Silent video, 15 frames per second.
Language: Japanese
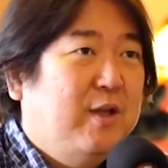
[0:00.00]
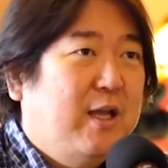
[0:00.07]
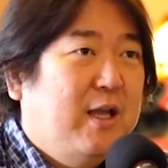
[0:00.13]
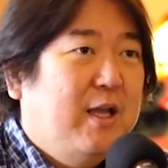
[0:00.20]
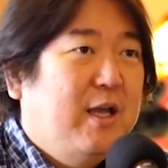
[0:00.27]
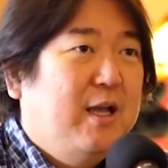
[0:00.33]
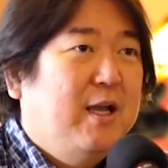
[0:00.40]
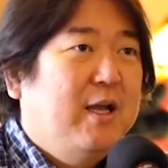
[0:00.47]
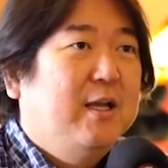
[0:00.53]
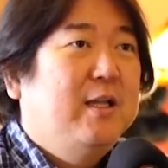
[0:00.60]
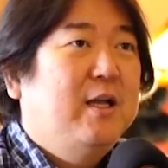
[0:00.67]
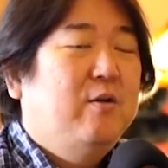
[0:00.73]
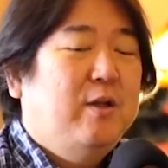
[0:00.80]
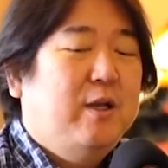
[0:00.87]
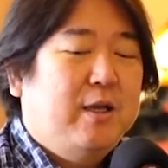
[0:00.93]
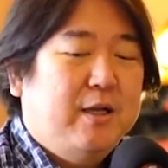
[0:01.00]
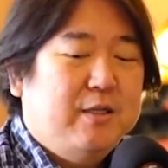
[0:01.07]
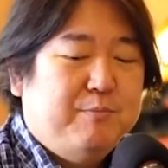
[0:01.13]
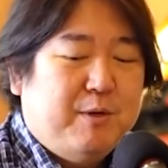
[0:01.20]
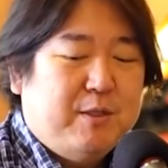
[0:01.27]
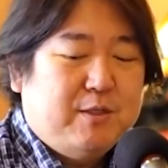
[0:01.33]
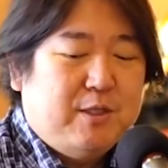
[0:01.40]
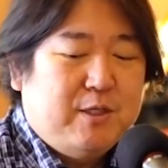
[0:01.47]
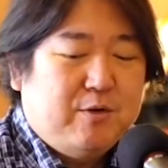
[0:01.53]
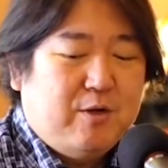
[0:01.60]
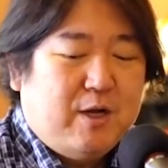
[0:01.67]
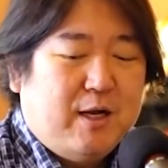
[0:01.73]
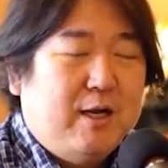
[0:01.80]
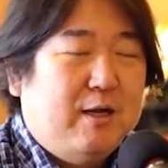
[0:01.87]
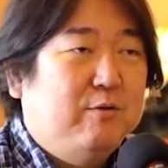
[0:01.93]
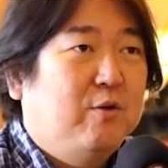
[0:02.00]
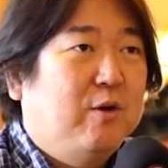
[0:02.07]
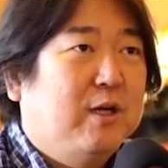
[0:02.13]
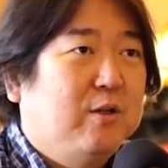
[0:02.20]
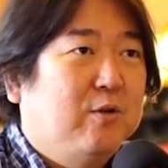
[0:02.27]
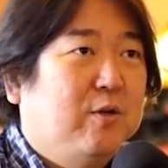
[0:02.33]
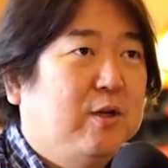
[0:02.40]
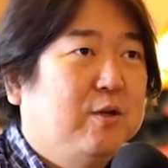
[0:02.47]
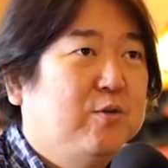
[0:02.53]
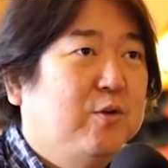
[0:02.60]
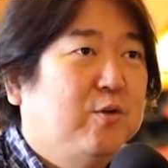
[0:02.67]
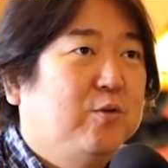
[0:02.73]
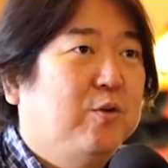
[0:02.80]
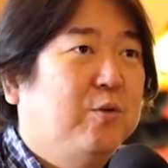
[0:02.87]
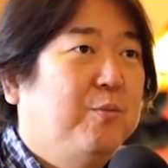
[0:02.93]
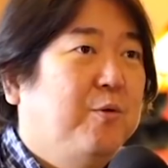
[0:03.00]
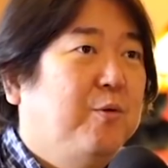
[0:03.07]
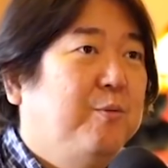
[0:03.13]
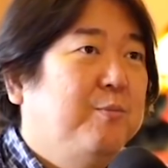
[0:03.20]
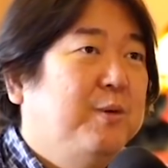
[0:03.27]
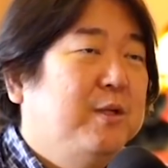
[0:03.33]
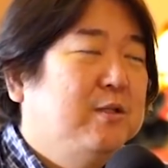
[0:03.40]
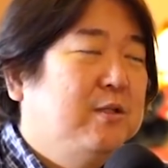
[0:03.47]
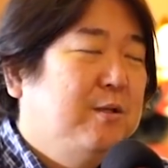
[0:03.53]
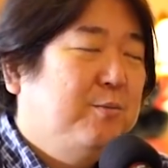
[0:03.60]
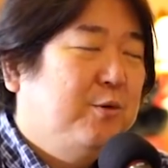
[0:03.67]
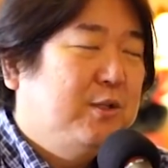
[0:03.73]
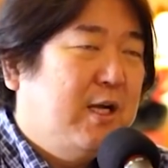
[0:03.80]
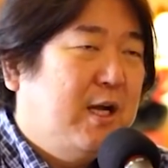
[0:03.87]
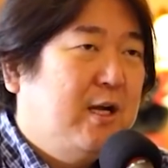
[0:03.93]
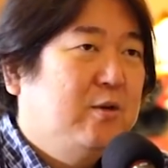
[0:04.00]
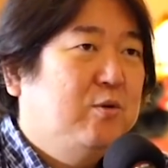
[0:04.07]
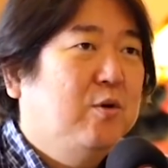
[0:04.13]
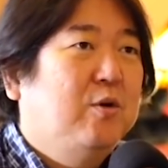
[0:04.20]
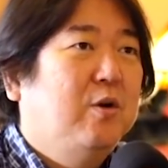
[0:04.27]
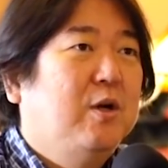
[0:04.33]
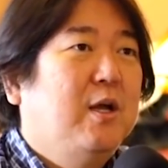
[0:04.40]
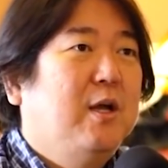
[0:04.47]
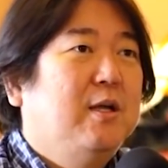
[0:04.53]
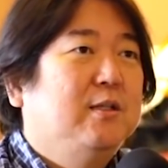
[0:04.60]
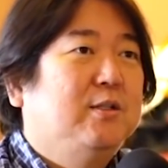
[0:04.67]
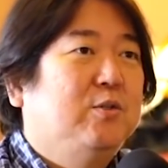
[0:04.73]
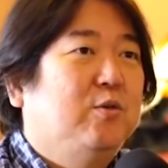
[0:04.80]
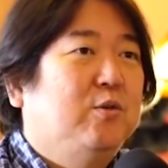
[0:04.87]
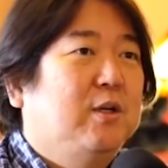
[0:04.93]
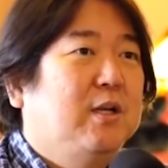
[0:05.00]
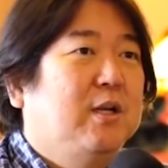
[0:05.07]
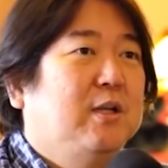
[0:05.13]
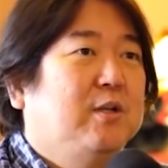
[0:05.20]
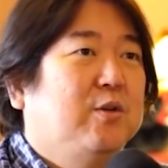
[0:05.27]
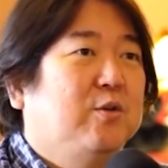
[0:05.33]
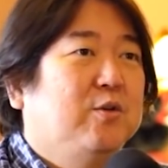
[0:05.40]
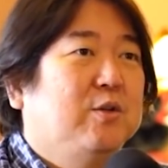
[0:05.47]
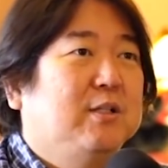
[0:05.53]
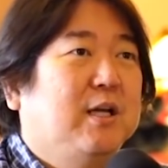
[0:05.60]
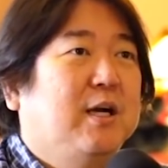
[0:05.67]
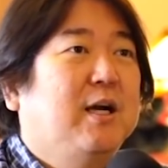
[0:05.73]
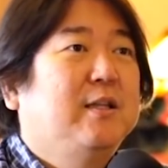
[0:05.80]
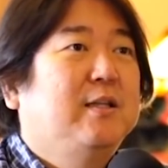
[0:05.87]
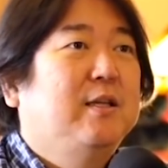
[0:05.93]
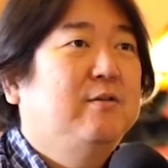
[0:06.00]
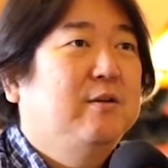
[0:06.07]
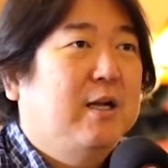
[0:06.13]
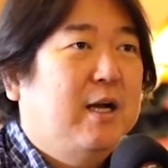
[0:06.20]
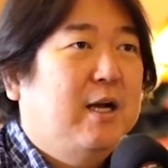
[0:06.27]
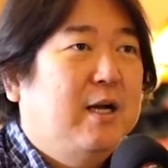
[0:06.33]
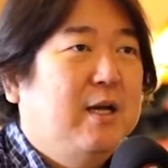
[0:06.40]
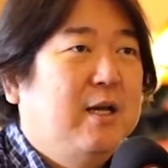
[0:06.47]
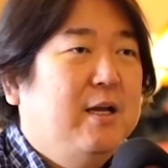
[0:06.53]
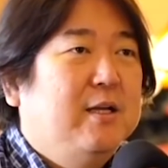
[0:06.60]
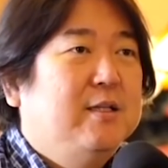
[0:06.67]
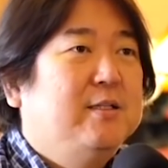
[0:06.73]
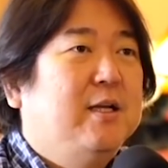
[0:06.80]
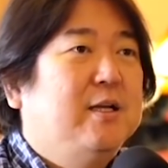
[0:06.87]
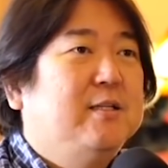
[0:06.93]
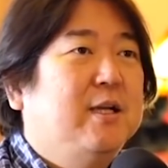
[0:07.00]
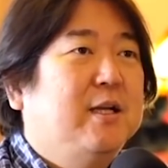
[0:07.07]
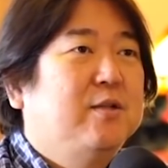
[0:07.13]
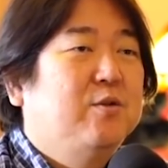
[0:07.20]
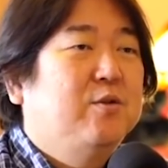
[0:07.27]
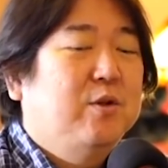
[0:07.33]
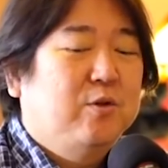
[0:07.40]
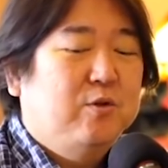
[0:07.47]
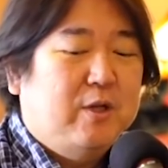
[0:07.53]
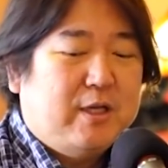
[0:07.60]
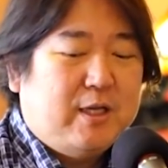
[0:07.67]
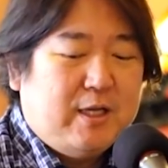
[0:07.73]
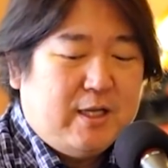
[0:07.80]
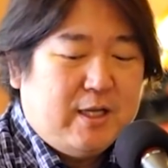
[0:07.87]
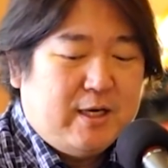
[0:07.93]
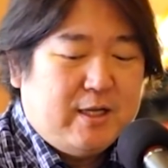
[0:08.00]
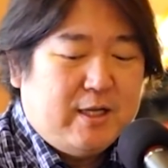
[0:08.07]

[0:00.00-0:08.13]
ね。はい、なので月末いくら払うのかとかそういうことも別にもうちゃんと自動的に引き落としがかかってるから全然そんなことは気になら